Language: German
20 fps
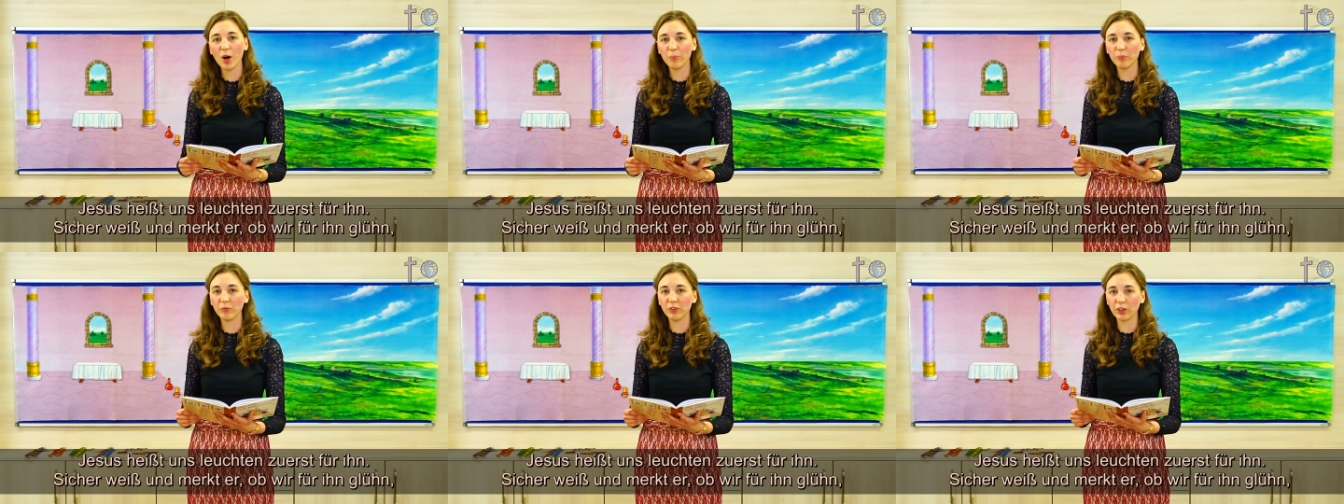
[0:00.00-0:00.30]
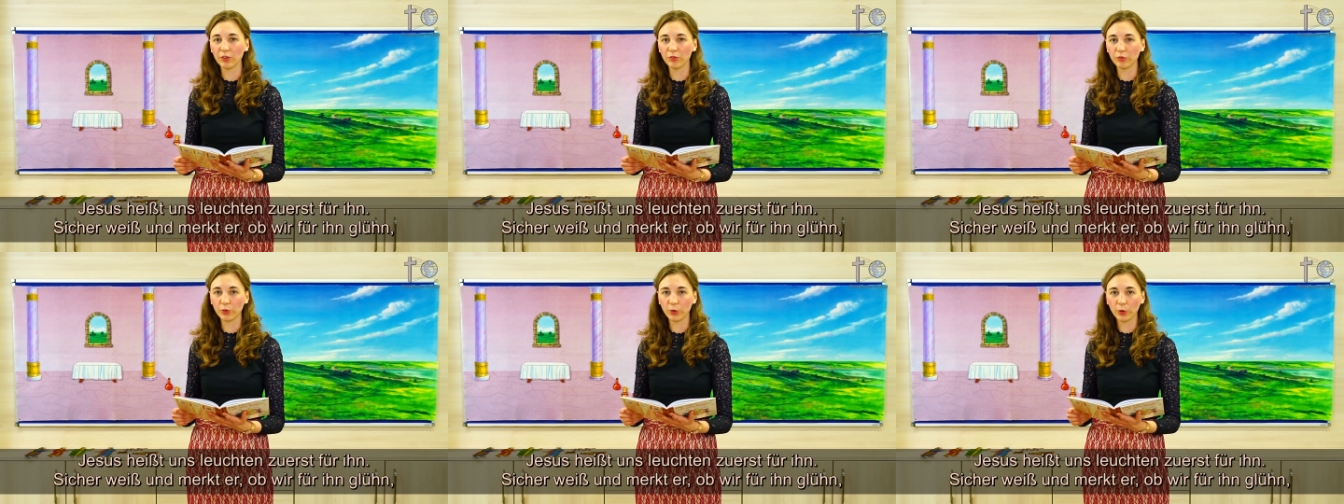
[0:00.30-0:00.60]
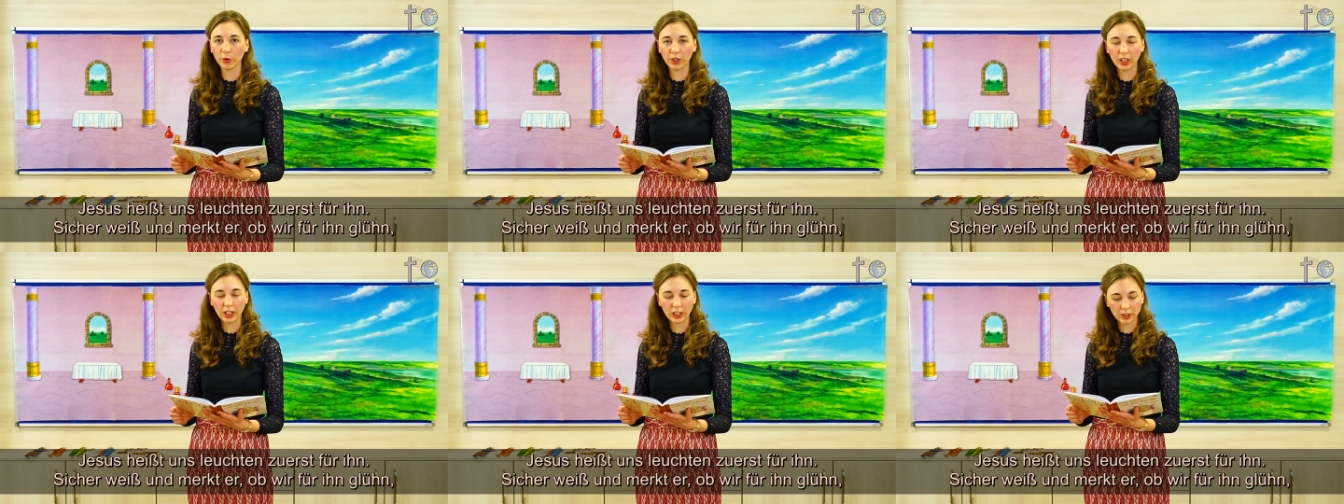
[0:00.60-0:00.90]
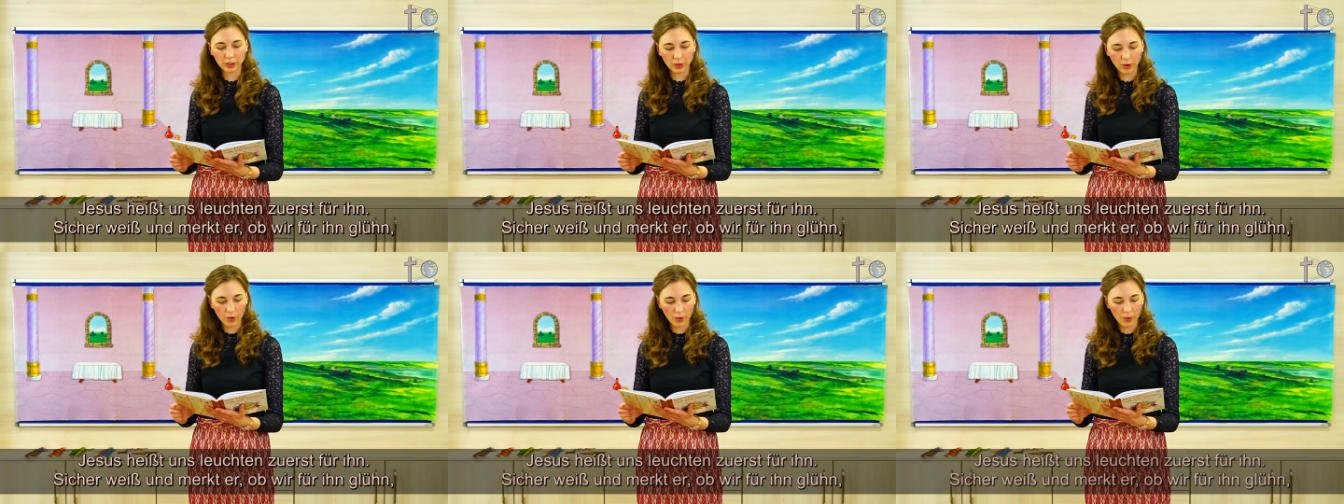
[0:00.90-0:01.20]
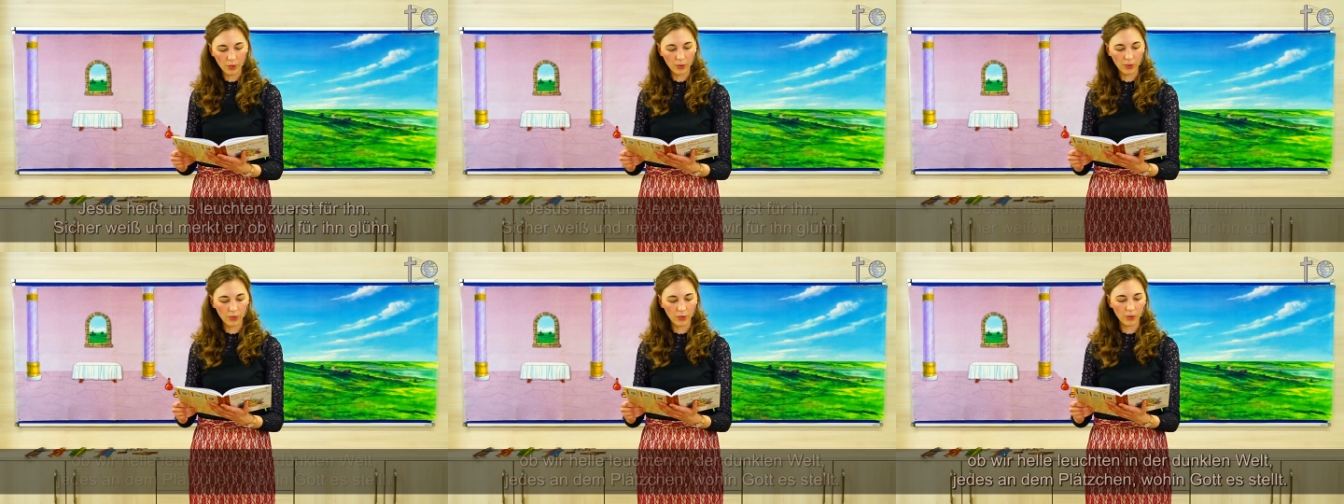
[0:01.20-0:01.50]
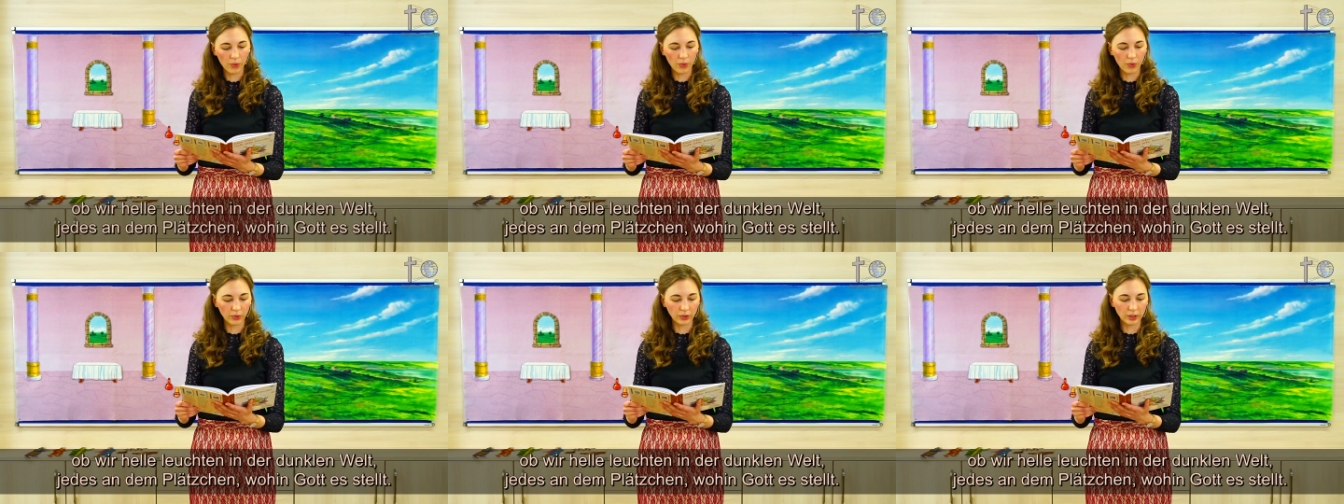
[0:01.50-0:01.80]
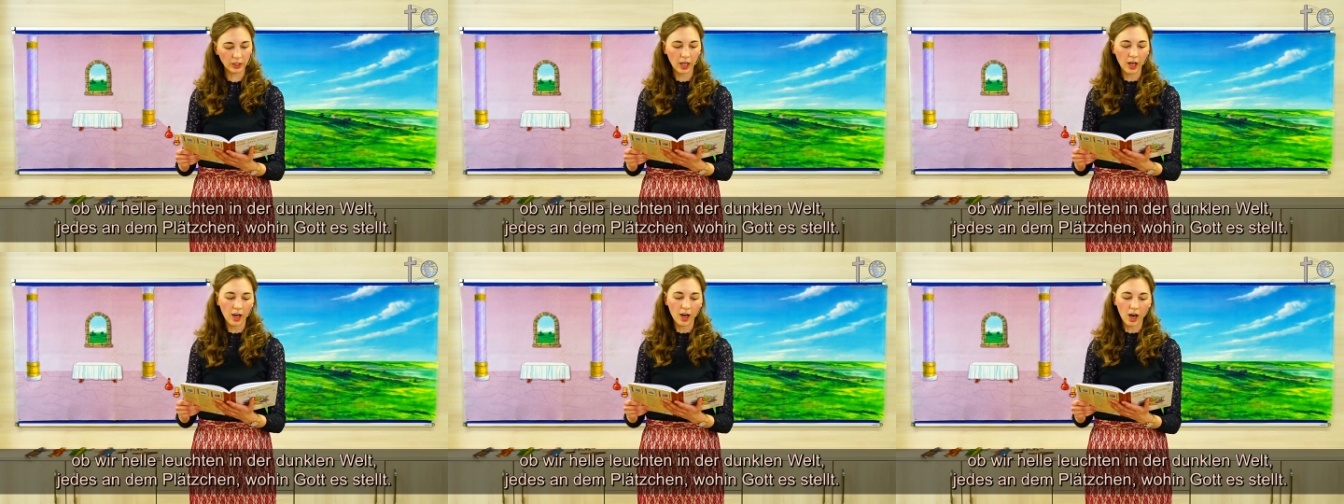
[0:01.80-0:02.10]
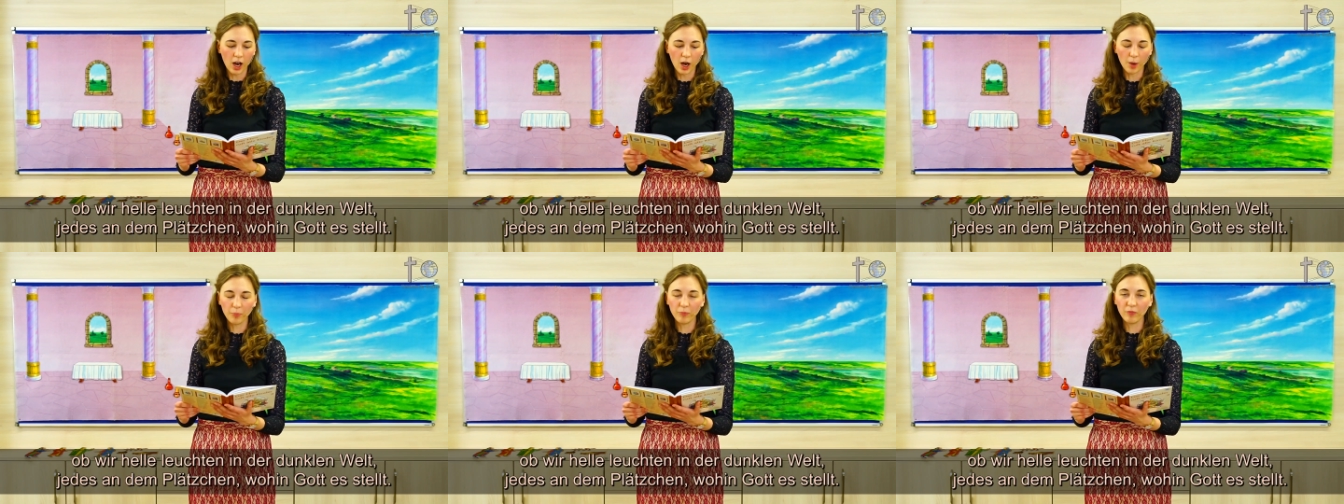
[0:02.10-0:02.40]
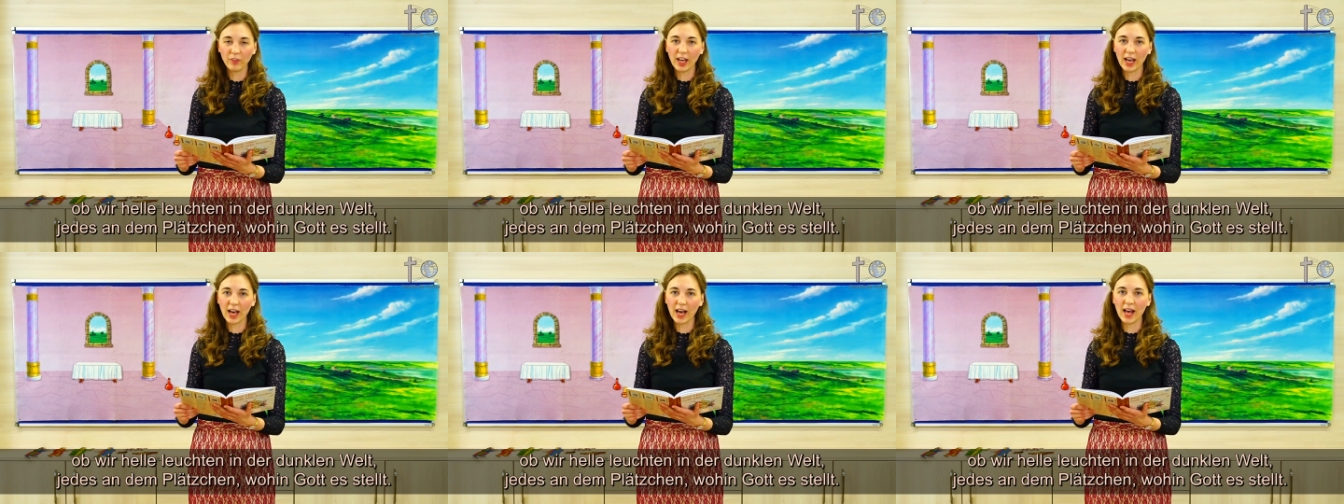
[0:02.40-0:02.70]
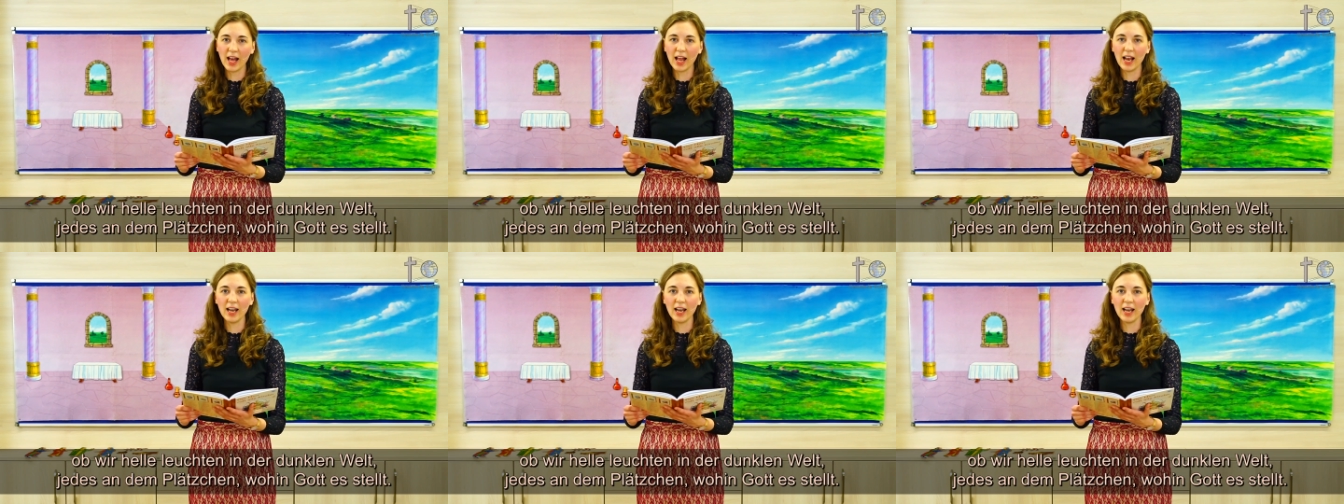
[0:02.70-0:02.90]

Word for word: ob wir für ihn glühen, ob wir